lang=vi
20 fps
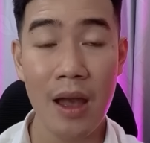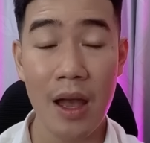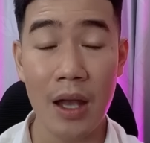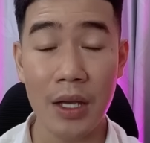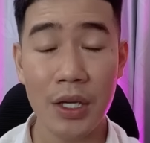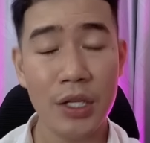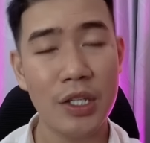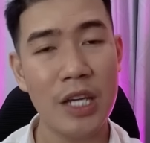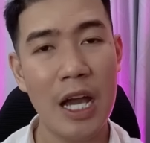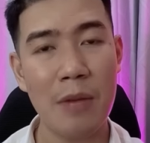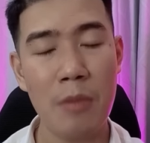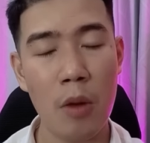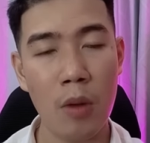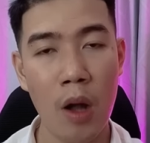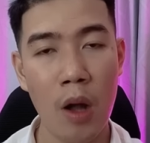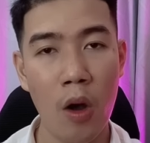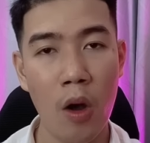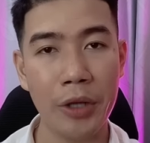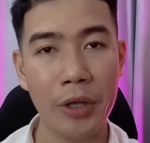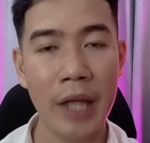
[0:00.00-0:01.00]
Sau một
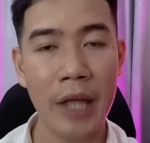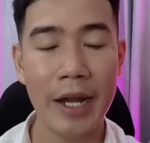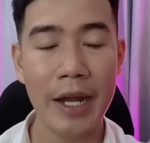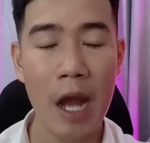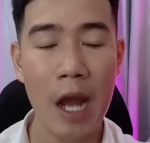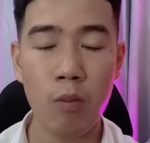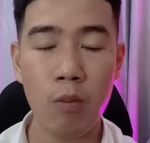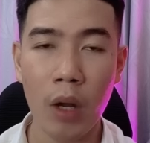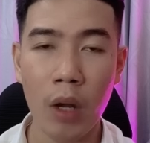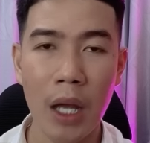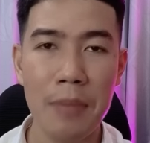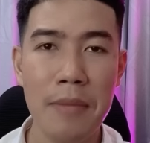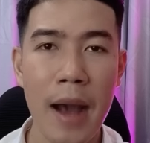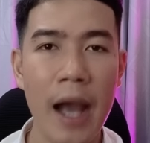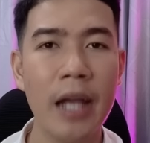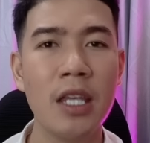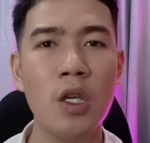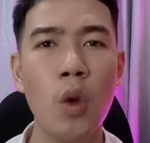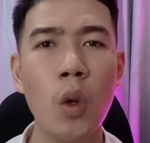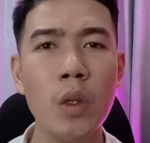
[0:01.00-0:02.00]
hồi thầy đọc một cái
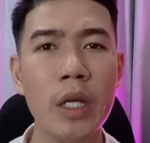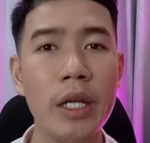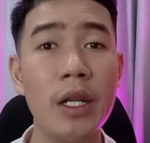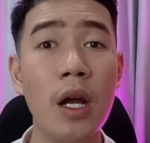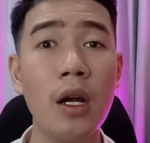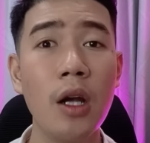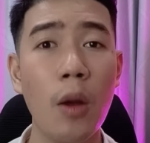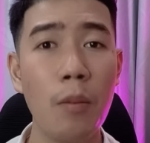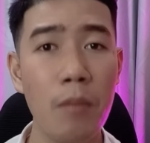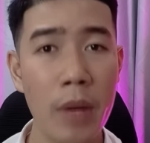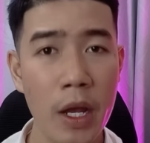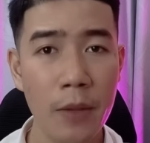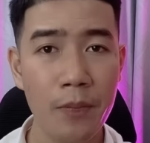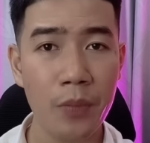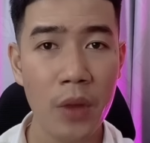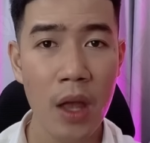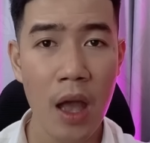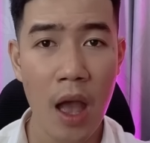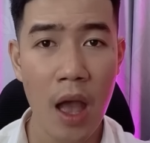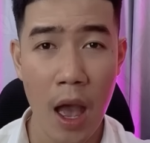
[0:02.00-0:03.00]
bài chú gì đó không biết.
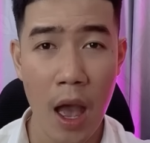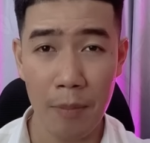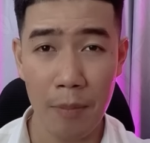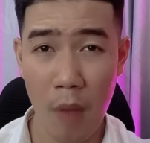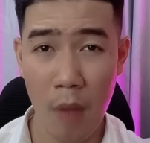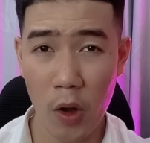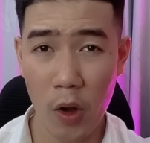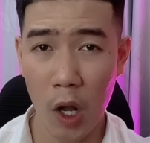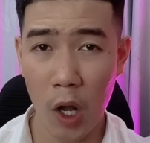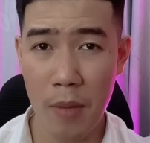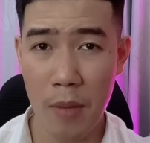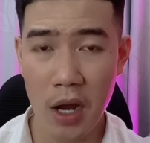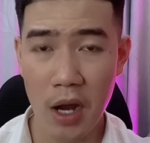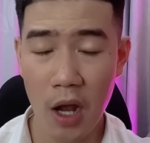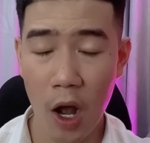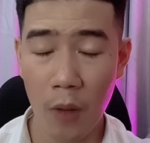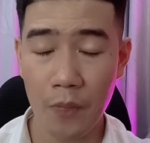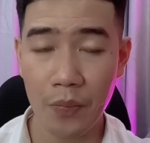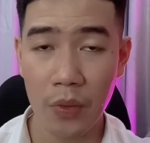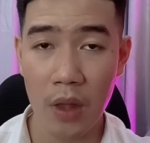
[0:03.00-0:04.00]
Mọi người biết
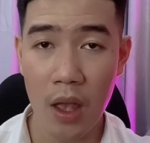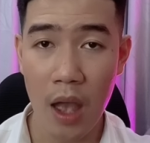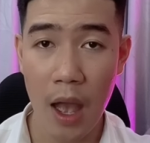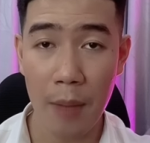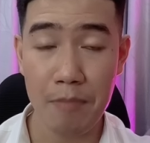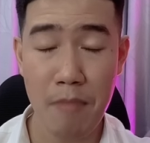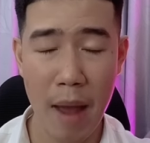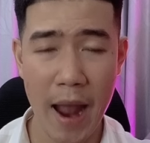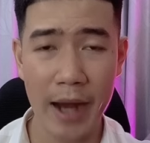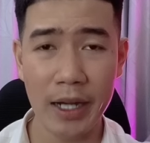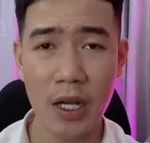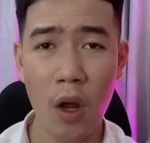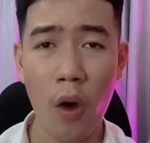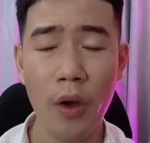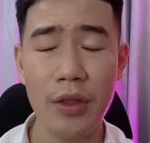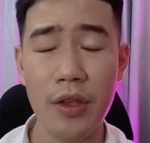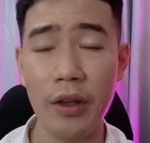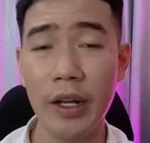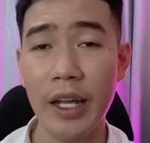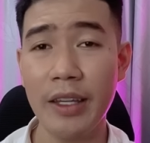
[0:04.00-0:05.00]
không, bạn
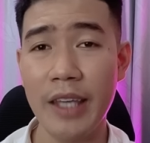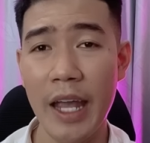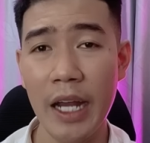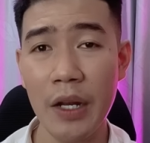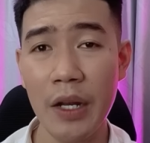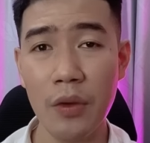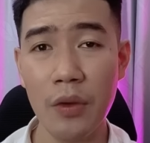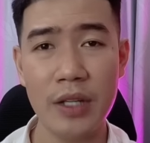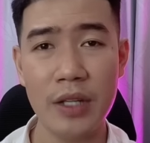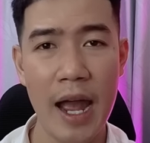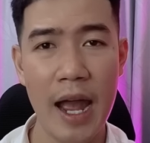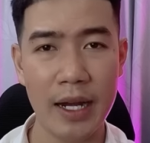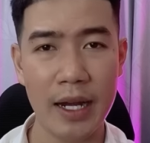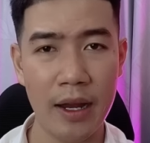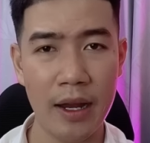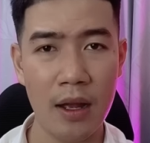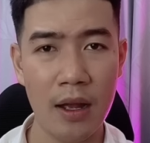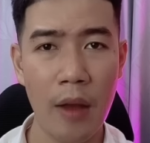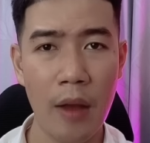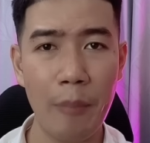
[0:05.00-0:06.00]
nói những cái chén nước trà
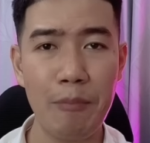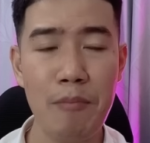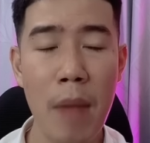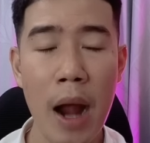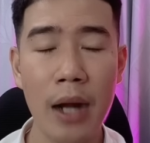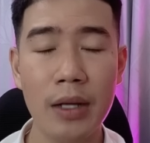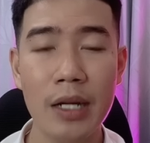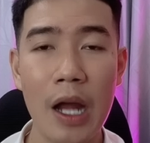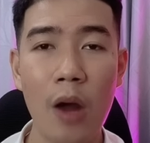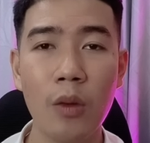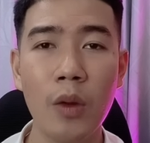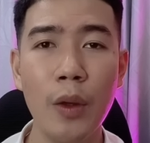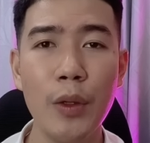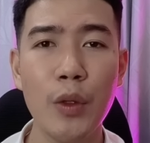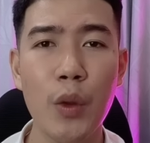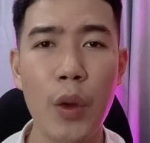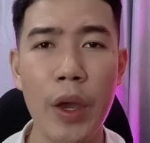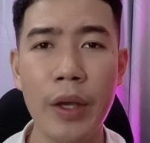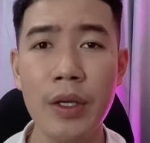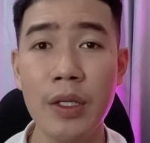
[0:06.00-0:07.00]
này á, bắt đầu nó
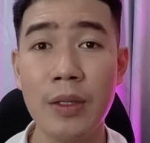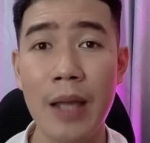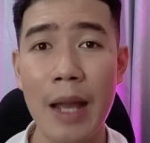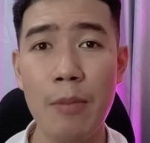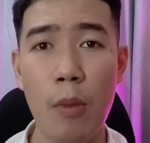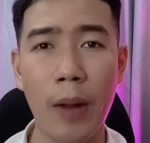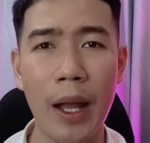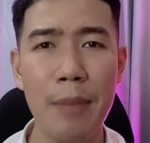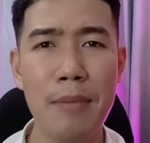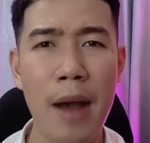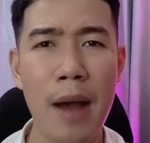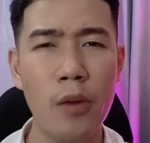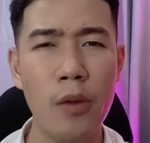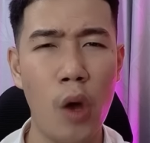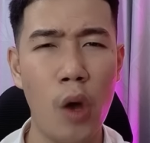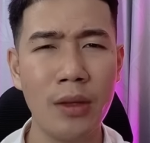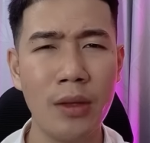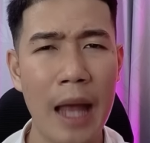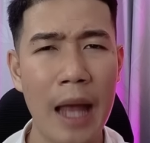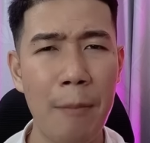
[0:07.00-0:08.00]
chuyển sang một cái màu
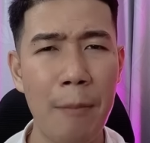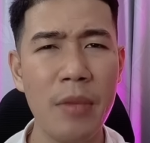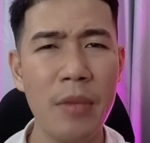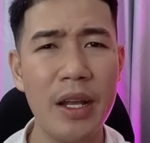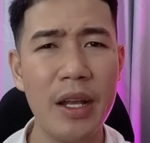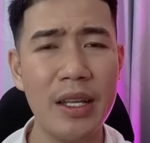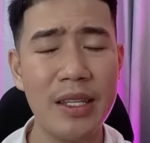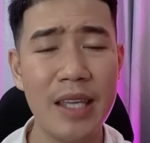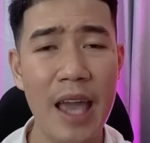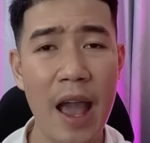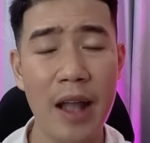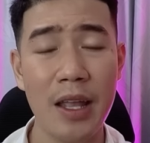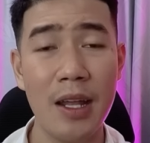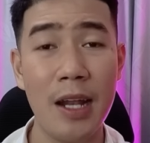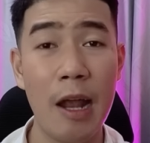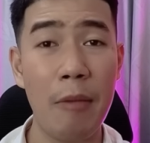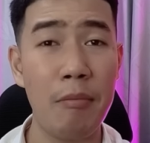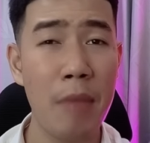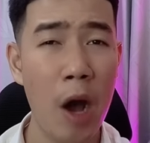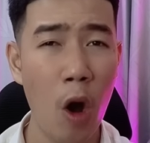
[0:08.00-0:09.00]
đỏ thẫm y chang như
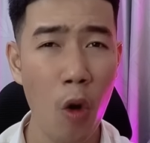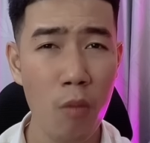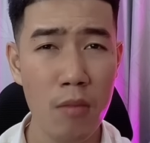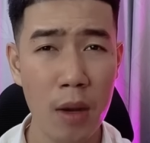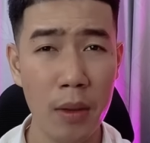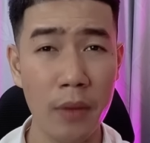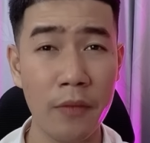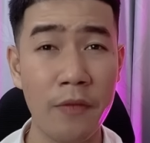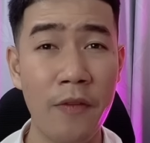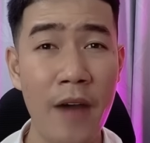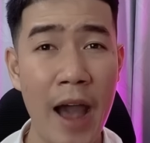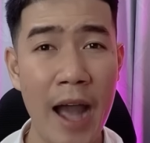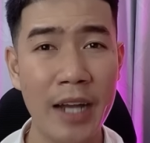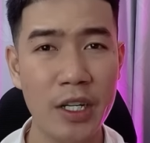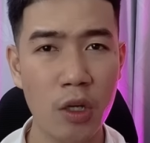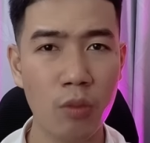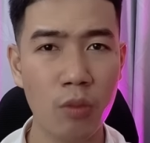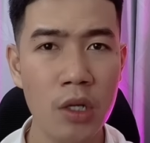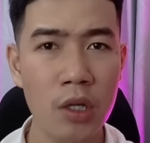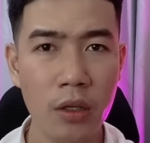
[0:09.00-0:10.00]
là máu mà mình pha
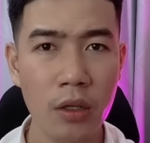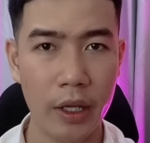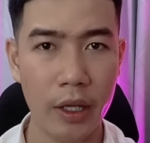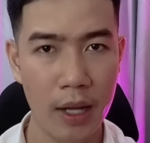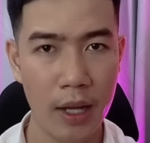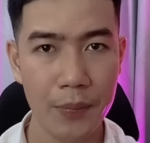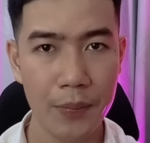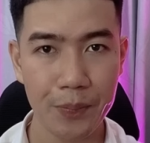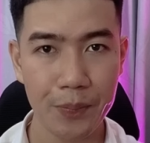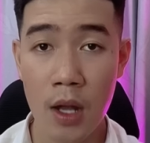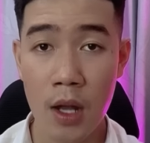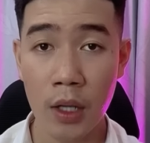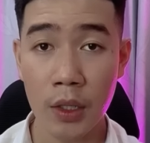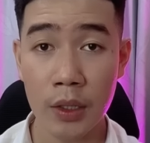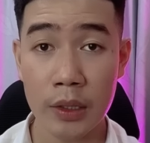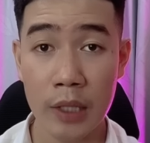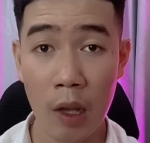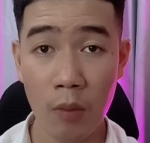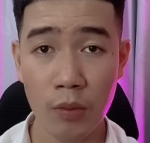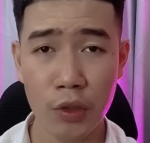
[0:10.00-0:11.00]
trong nước vậy đó.
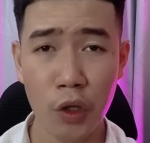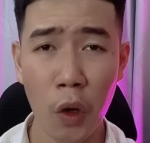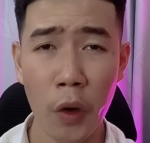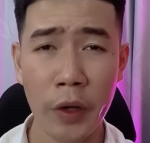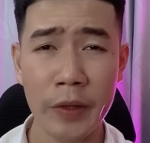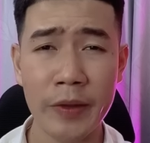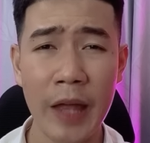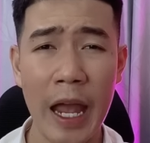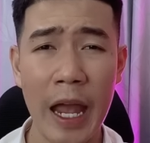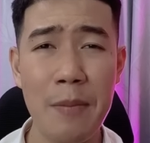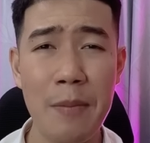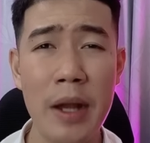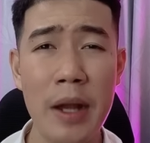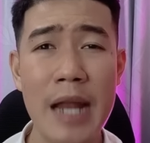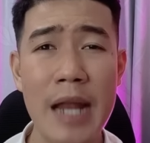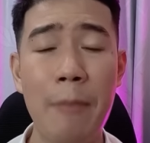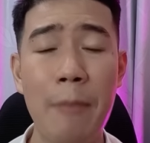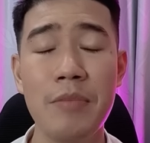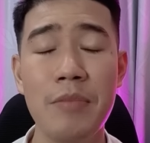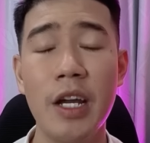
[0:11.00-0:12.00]
Xong rồi thầy mới
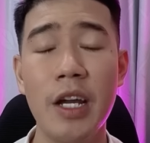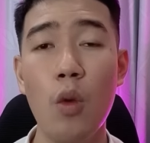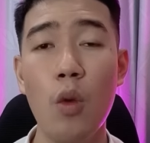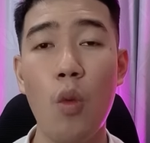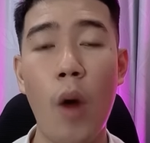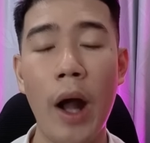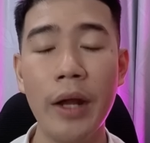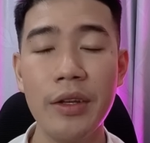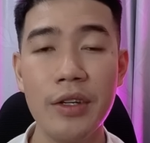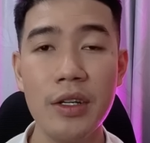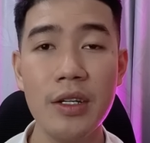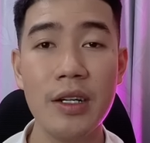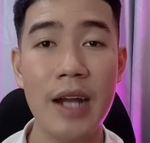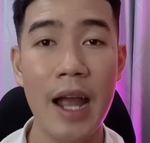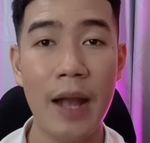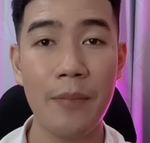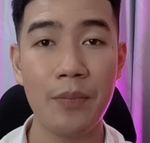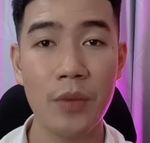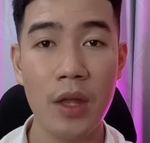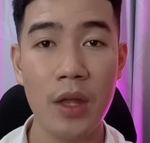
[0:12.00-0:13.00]
đập những cái quả trứng gà.